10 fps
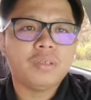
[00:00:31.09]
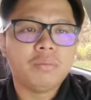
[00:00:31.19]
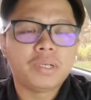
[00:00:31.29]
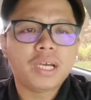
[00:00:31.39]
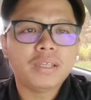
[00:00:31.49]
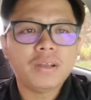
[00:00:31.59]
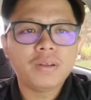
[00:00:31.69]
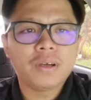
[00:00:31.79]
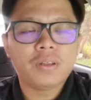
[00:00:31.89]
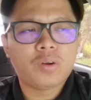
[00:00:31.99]
Berkaitan
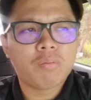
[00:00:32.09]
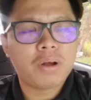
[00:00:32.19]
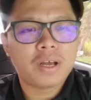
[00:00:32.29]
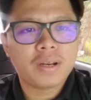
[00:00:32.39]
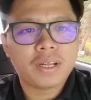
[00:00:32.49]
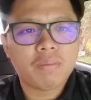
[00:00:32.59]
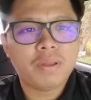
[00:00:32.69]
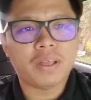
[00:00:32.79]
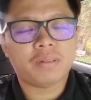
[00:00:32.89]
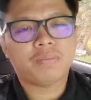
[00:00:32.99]
dengan rombakan
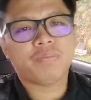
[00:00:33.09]
kabinet,